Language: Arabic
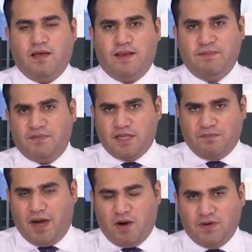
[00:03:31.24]
نبتدأ
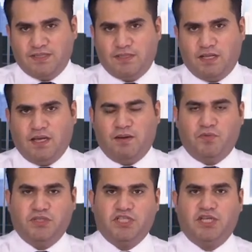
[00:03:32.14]
مع أول آه،
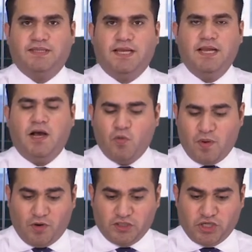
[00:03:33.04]
منتج لدينا هو
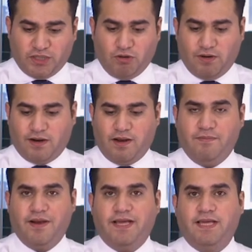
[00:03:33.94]
مؤشر الدولار
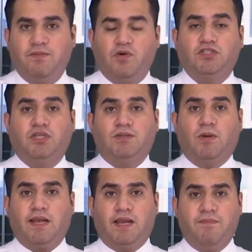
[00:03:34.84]
الأمريكي مؤشر
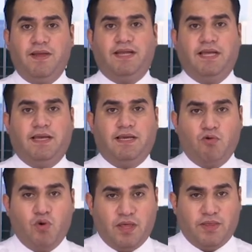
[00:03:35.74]
الدولار الأمريكي
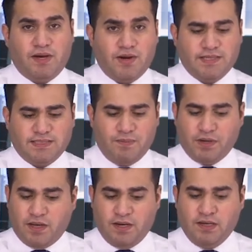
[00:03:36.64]
كنا ذكرنا
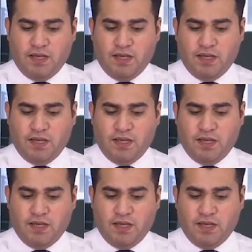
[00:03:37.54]
سابقا